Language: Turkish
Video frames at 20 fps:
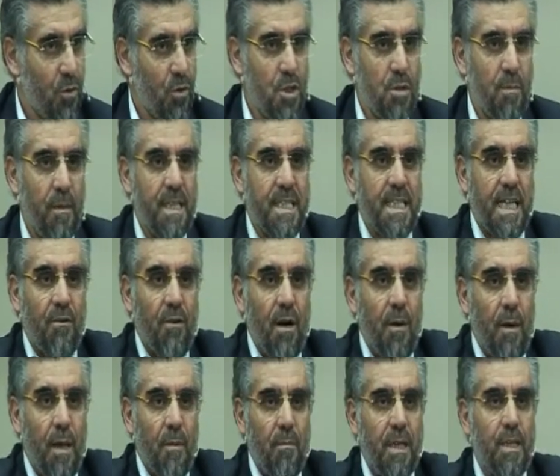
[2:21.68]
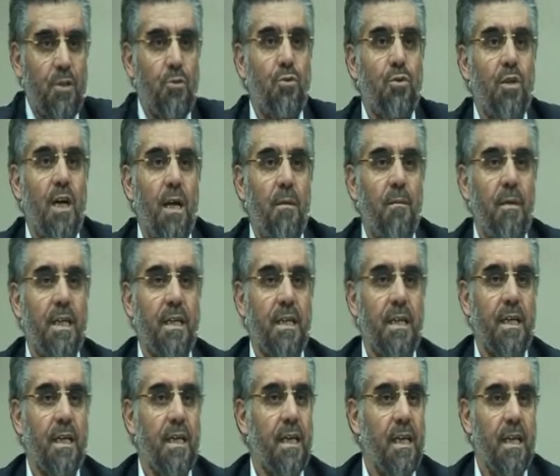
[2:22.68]
O zaman sevap almanın, günah
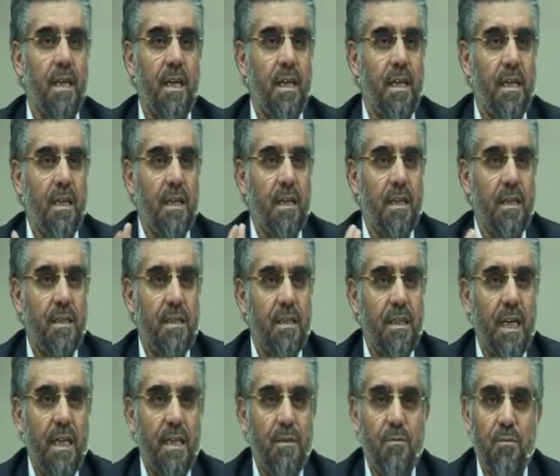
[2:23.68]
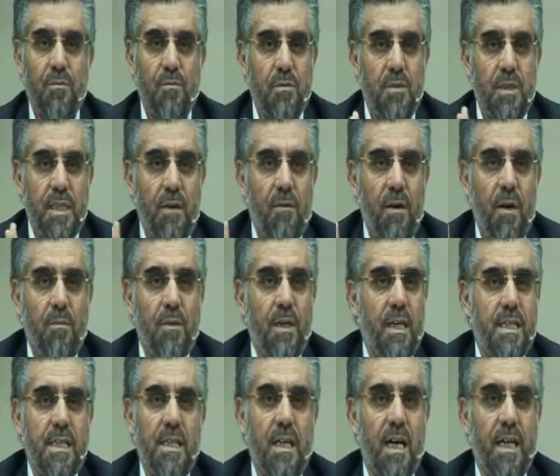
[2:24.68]
almanın yani sevabı
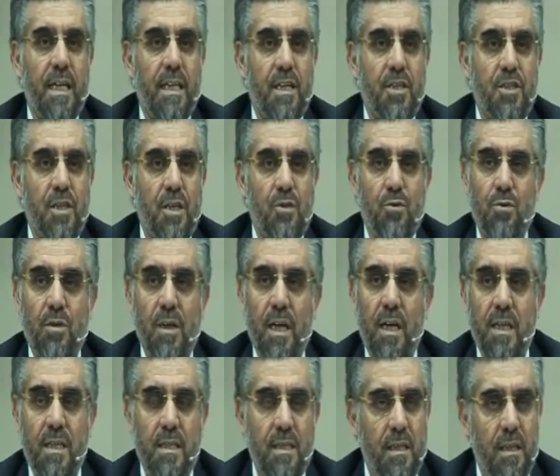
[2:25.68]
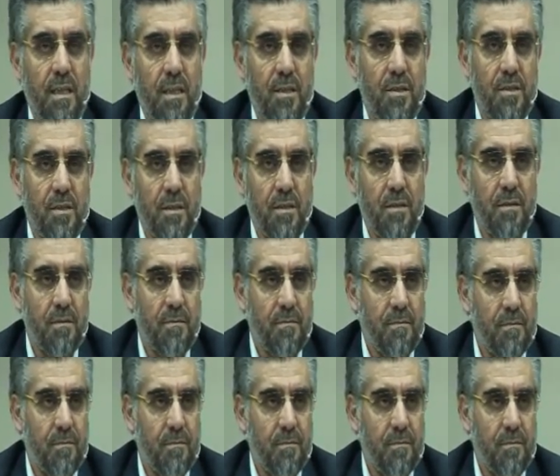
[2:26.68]
nasıl hak edeceğiz, günahı nasıl hak edeceğiz?